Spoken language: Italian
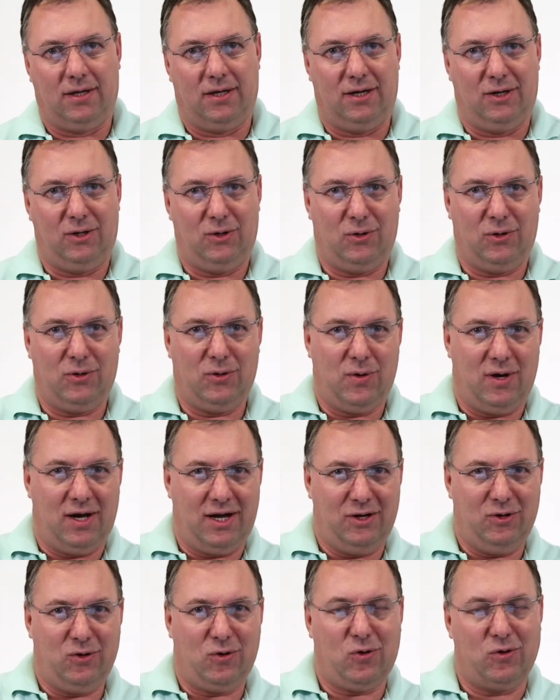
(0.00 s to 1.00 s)
Loro
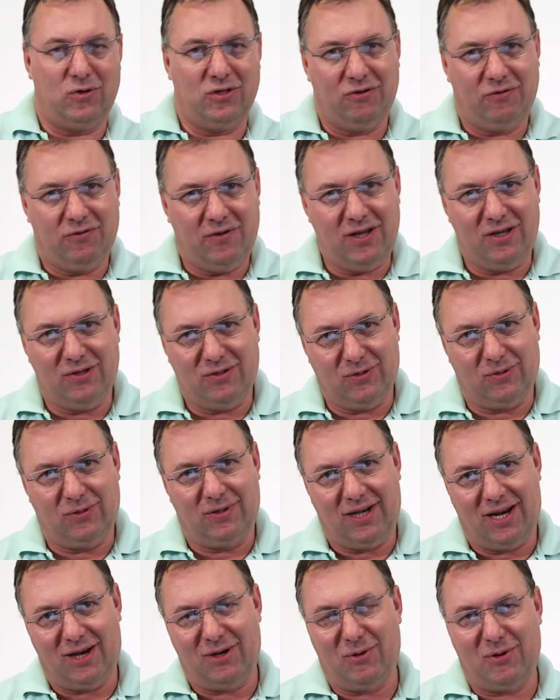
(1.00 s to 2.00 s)
hanno condiviso
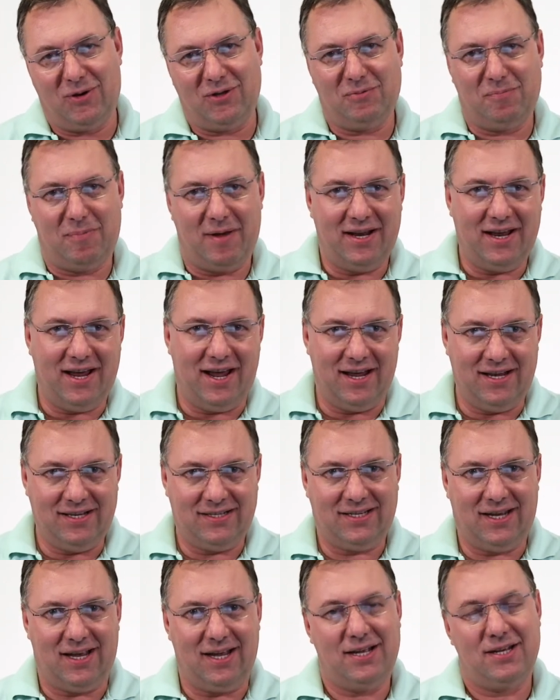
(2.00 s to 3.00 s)
la loro
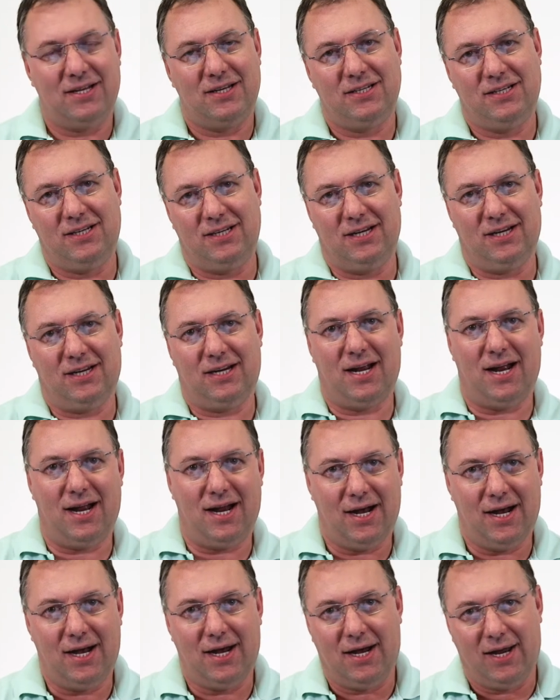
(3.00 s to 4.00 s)
esperienza
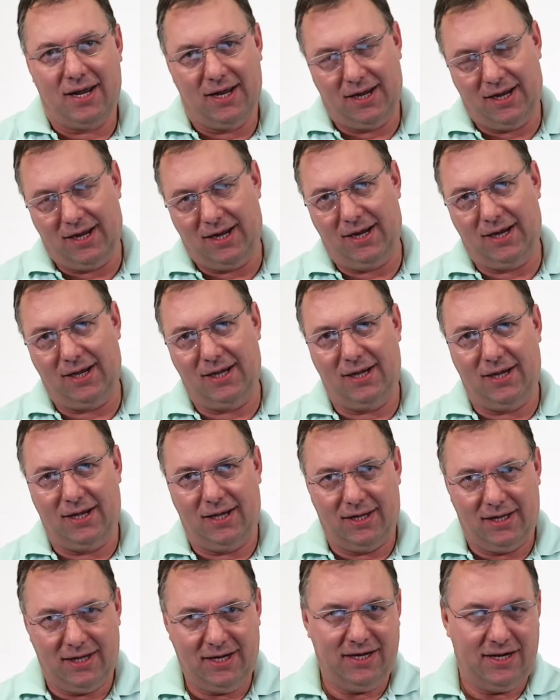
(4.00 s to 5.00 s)
circa
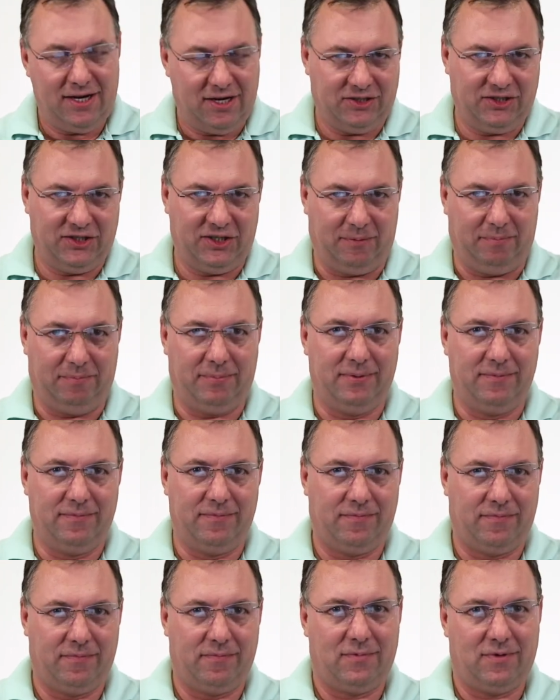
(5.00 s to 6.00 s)
il leadership.
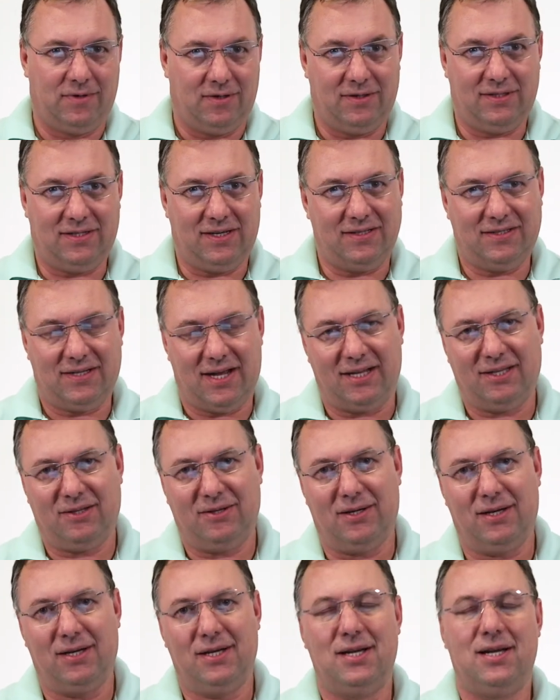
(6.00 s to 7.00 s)
Questa è
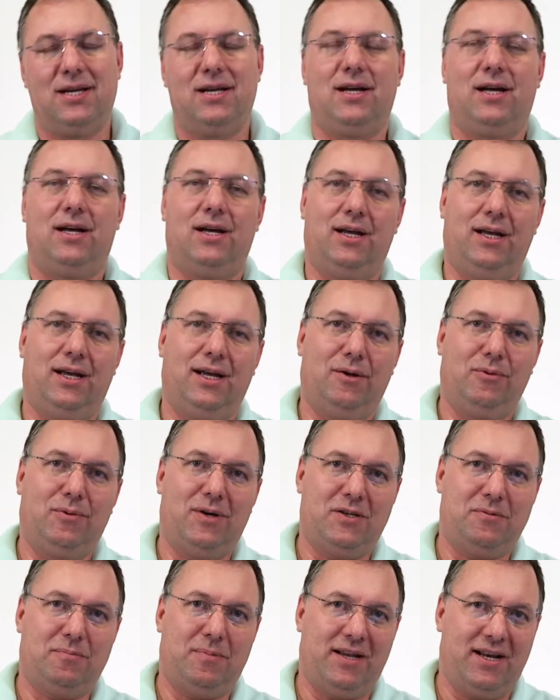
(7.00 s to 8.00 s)
stata eh,
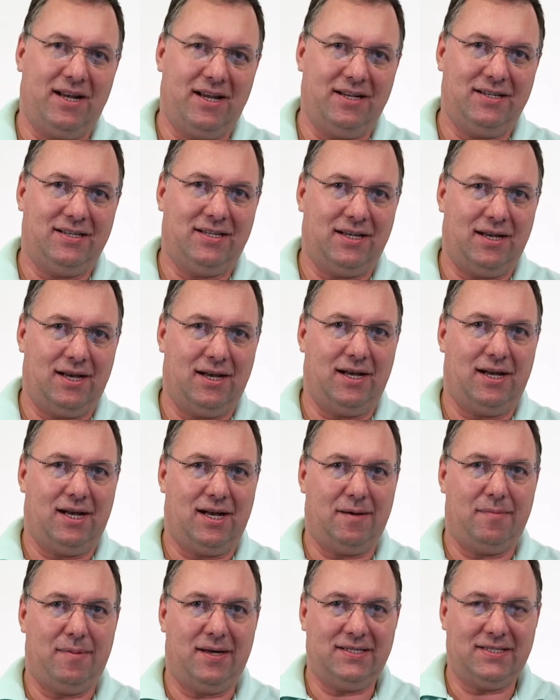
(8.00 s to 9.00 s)
un'esperienza
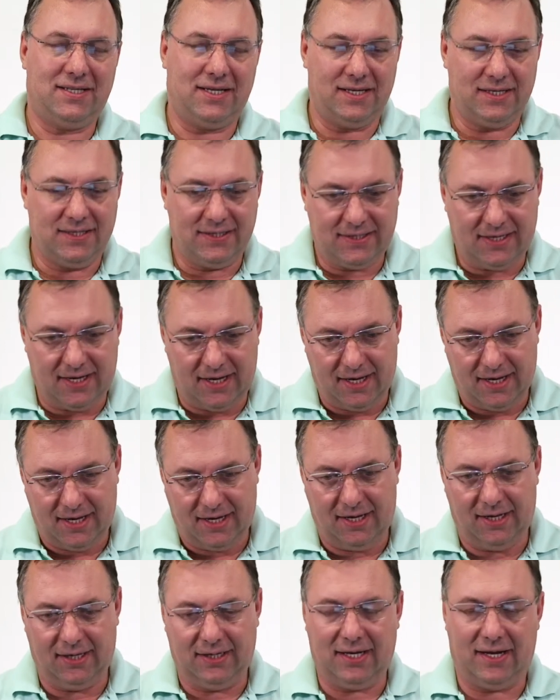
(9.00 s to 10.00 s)
abbastanza
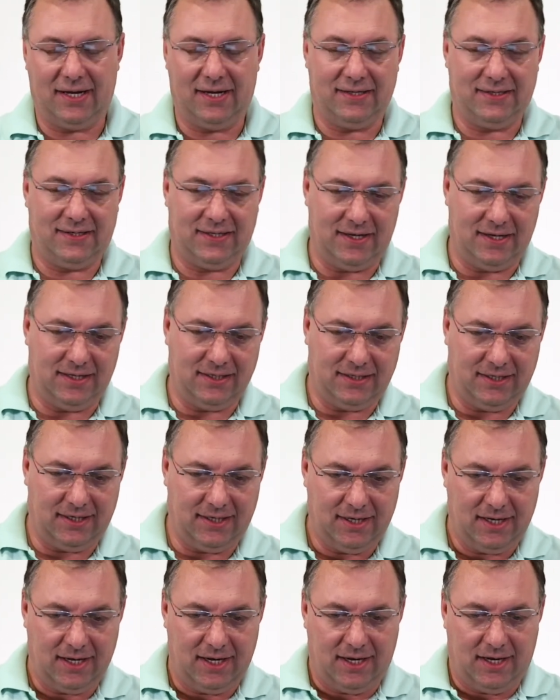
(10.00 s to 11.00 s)

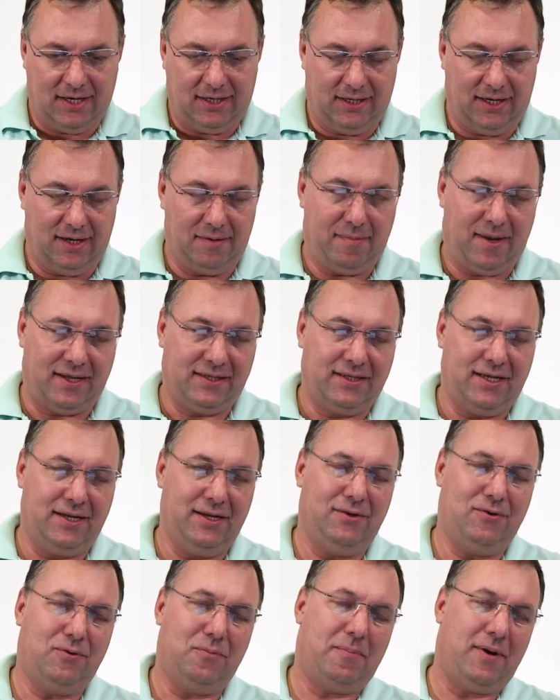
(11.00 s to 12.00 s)
interessante nel
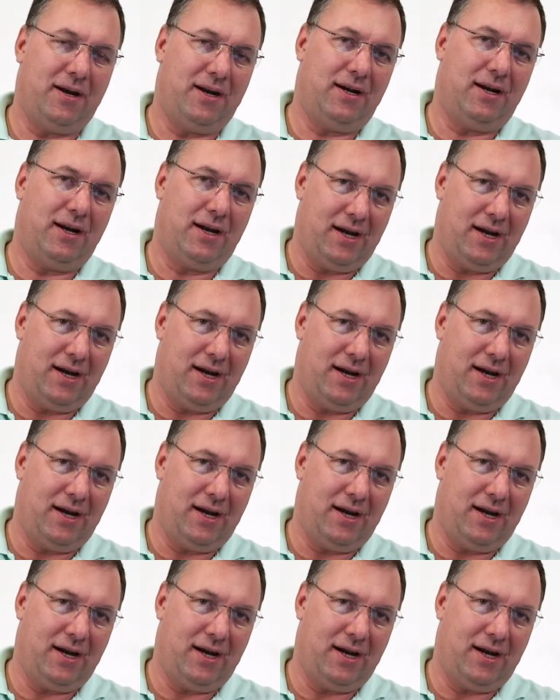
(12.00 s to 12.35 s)
mattino per